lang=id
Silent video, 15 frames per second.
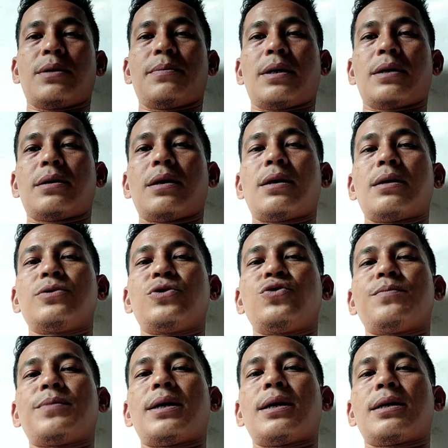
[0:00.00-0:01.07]
Anda berada
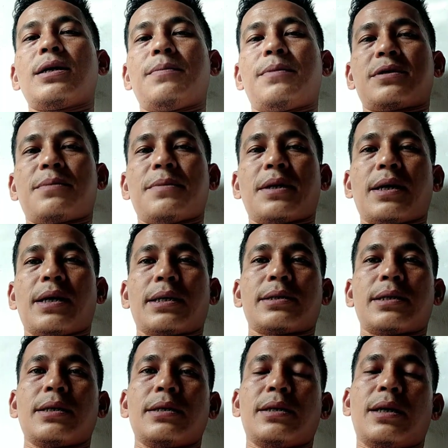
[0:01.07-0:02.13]
Jumpa lagi bersama Kang
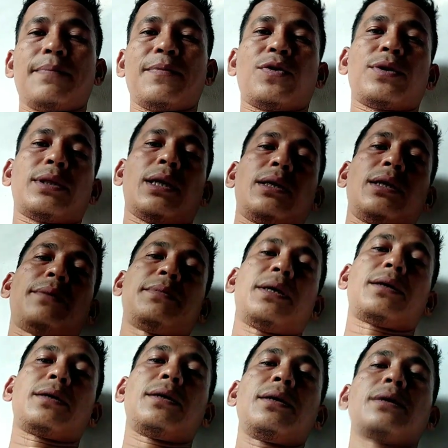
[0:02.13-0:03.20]
RC dalam konten yang
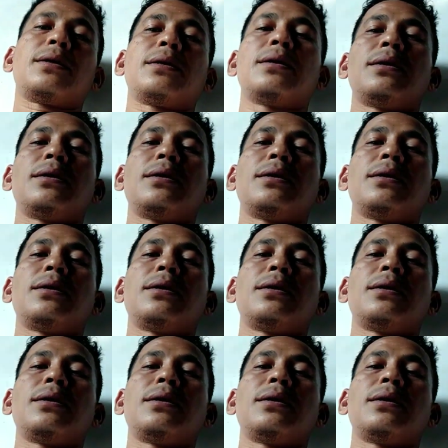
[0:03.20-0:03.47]
menarik